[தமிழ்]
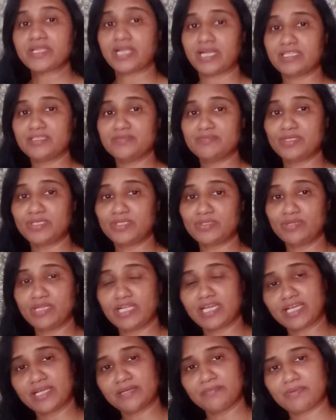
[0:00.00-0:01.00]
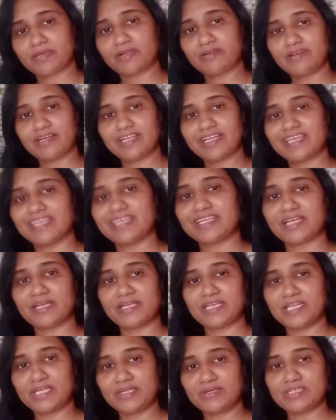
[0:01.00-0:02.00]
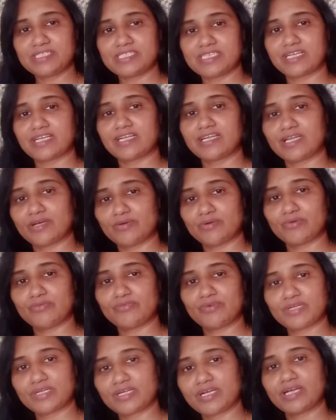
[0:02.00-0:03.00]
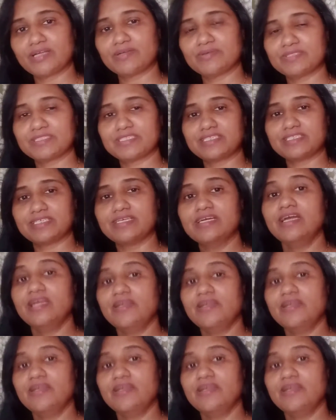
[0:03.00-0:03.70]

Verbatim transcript: அது மட்டும் இல்லைங்க பரவாயில்ல நான் என்னோடய சேனல் நான் ஒவ்வொரு நாளும் வந்துட்டு